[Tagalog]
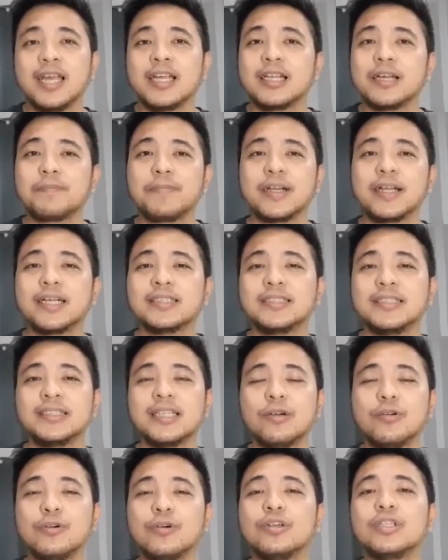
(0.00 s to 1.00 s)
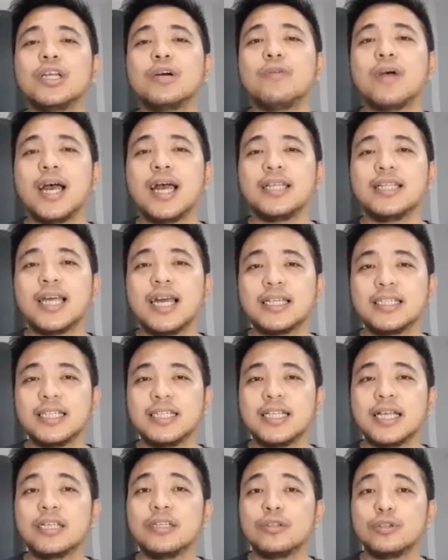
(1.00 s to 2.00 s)
Kapag kasi nauunawaan
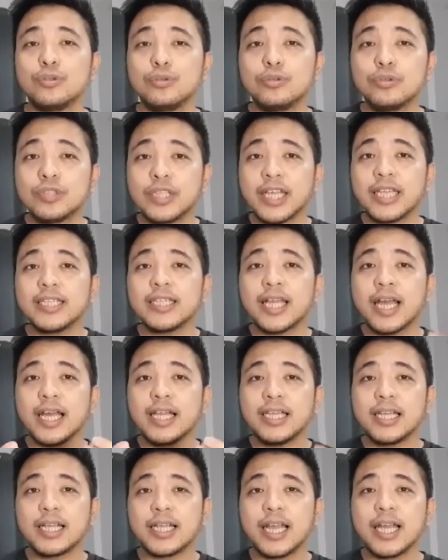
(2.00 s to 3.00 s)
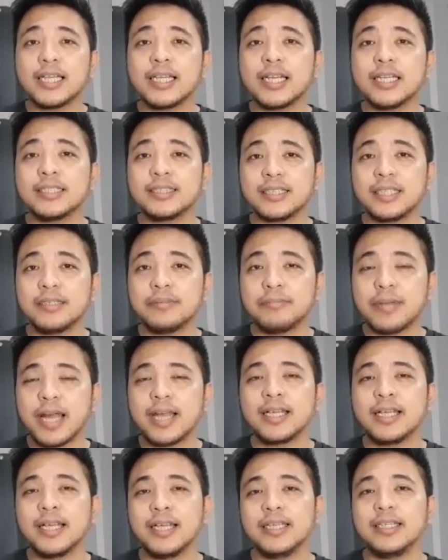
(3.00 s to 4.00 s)
natin ang tunay na halaga ng isang
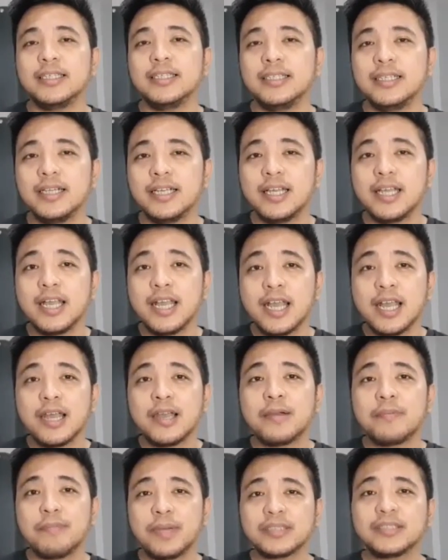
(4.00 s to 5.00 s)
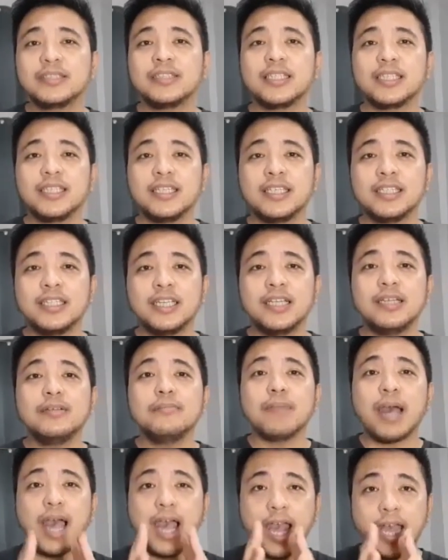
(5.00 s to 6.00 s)
bagay, mas nagiging
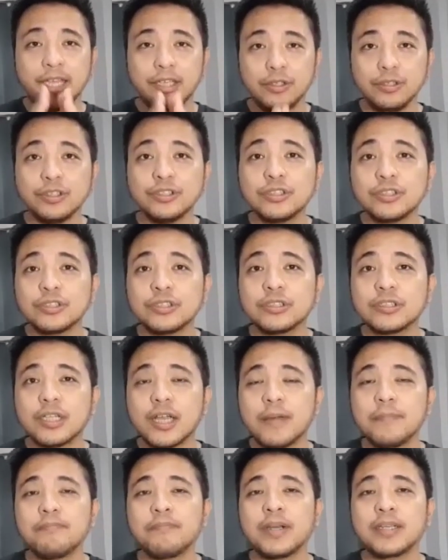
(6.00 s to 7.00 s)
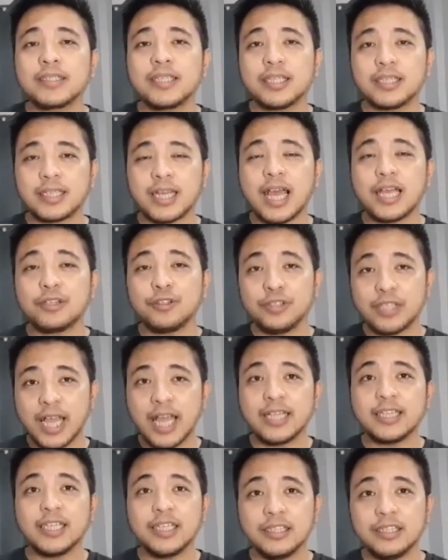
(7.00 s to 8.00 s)
maayos ang pagtatrato
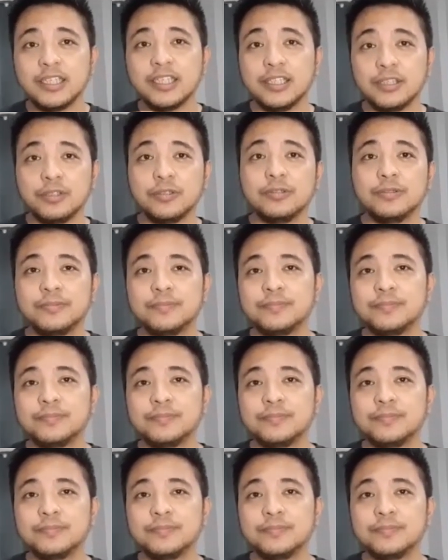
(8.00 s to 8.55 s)
natin dito.